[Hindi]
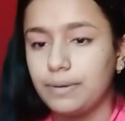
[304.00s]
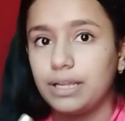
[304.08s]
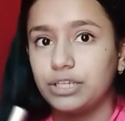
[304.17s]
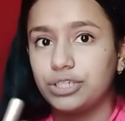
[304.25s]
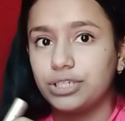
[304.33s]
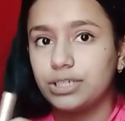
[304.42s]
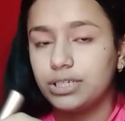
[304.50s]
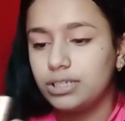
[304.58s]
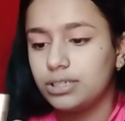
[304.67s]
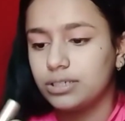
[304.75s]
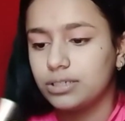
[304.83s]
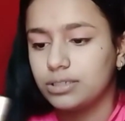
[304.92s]
ब्लशर
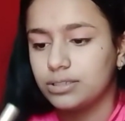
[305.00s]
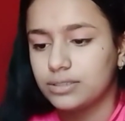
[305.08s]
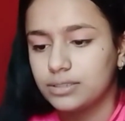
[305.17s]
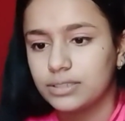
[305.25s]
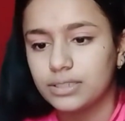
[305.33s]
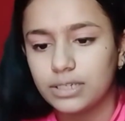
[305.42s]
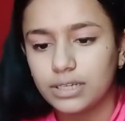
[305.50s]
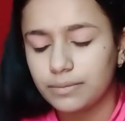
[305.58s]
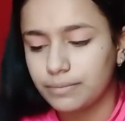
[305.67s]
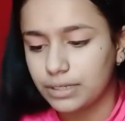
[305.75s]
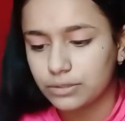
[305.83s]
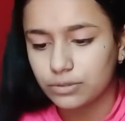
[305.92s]

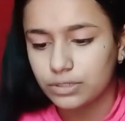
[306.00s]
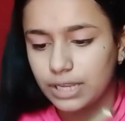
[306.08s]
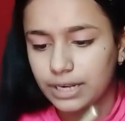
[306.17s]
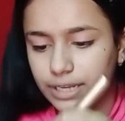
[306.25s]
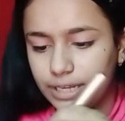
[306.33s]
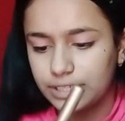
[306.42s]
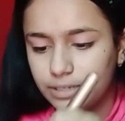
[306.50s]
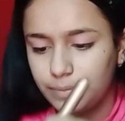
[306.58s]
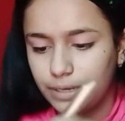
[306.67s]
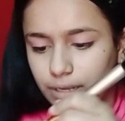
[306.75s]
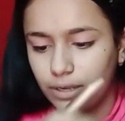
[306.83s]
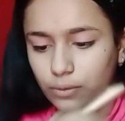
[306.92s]
मैं इसको सैनिटाइज़र पे
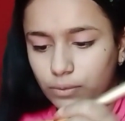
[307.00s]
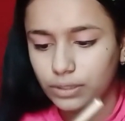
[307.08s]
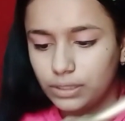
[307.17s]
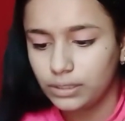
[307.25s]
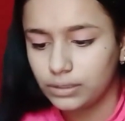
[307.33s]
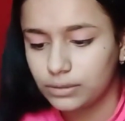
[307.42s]
लगाऊंगी